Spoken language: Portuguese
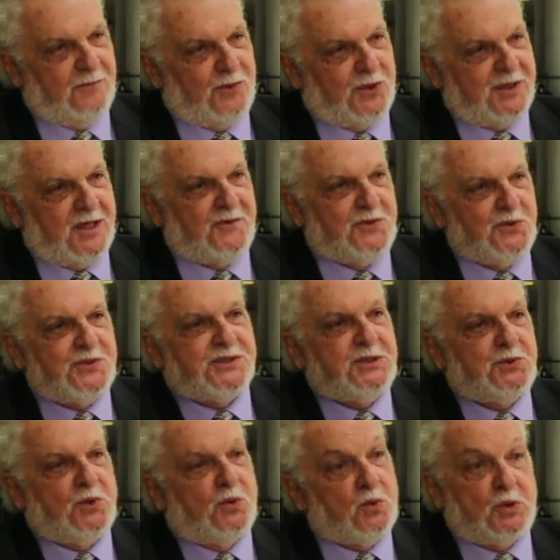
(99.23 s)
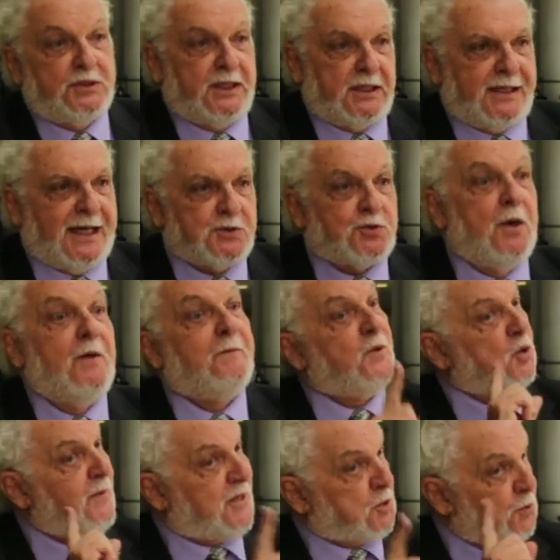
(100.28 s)
porque haviam sido condenados
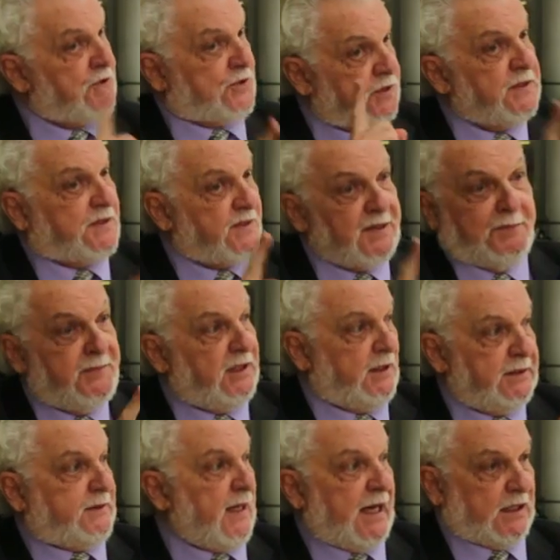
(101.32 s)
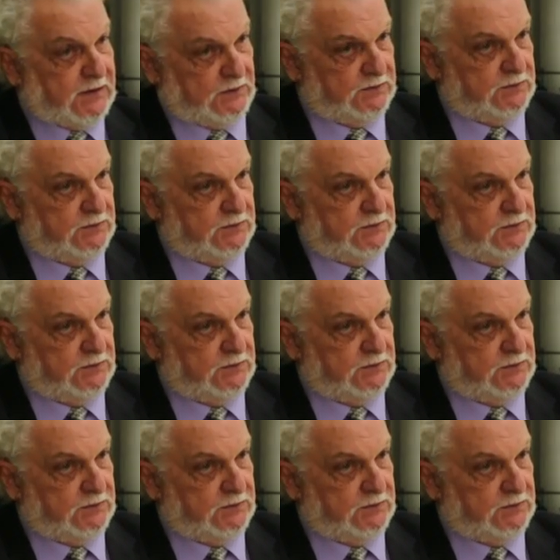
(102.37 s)
por uma justiça militar,